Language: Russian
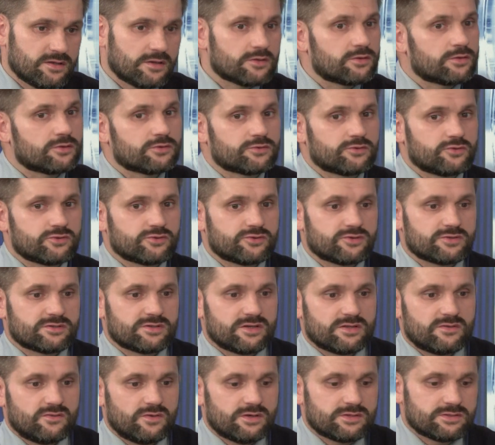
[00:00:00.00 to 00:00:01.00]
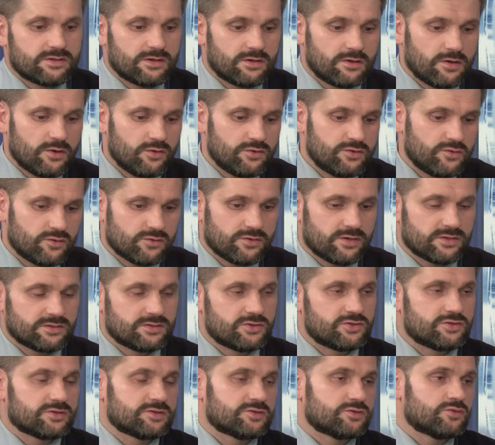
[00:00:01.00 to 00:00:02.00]
– это то, что, соответственно, люди у нас
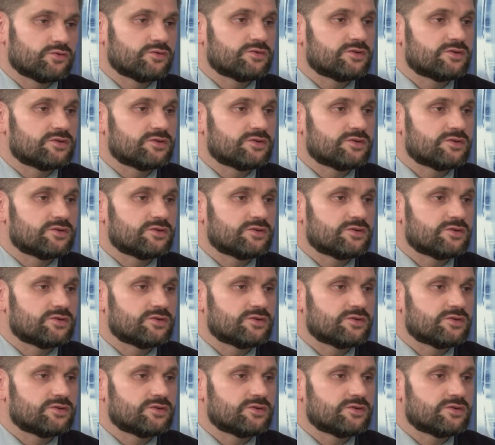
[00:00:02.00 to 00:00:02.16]
зачастую